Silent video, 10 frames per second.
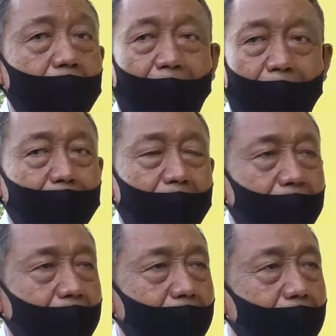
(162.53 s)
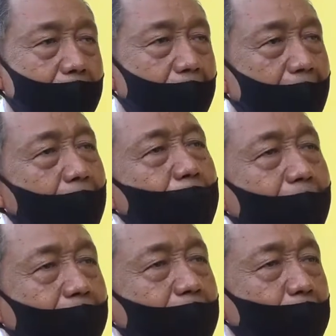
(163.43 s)
memahami apa
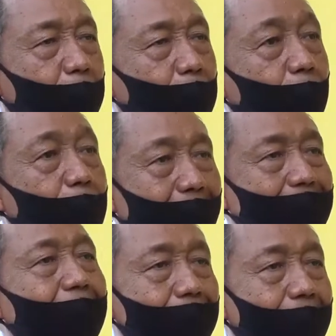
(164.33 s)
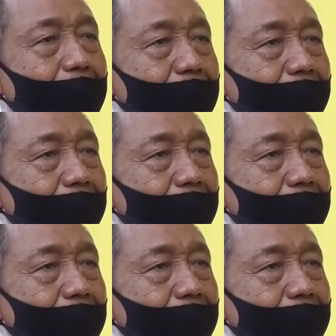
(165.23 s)
arti protokol kesehatan